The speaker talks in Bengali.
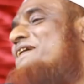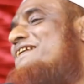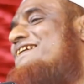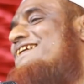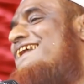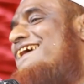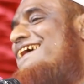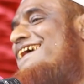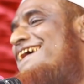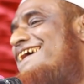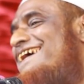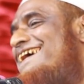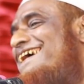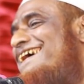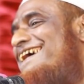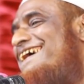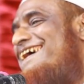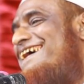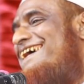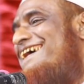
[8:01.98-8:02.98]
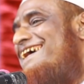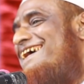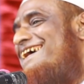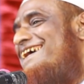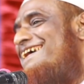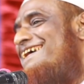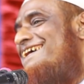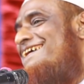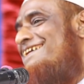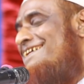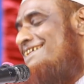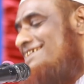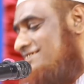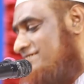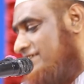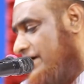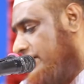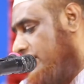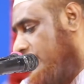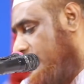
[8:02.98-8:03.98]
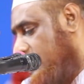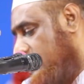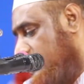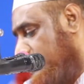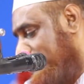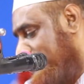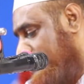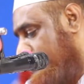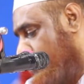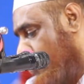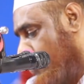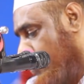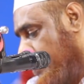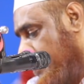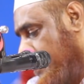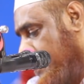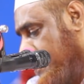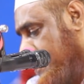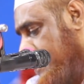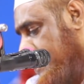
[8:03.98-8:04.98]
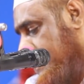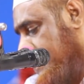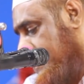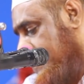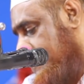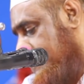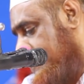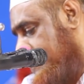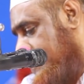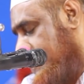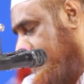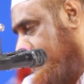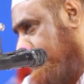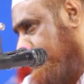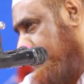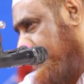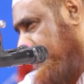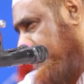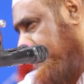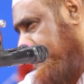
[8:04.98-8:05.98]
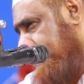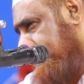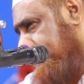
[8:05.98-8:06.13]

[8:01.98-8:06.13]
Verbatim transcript: পারে না যাই লেখা দিবি জঙ্গি জিএমবি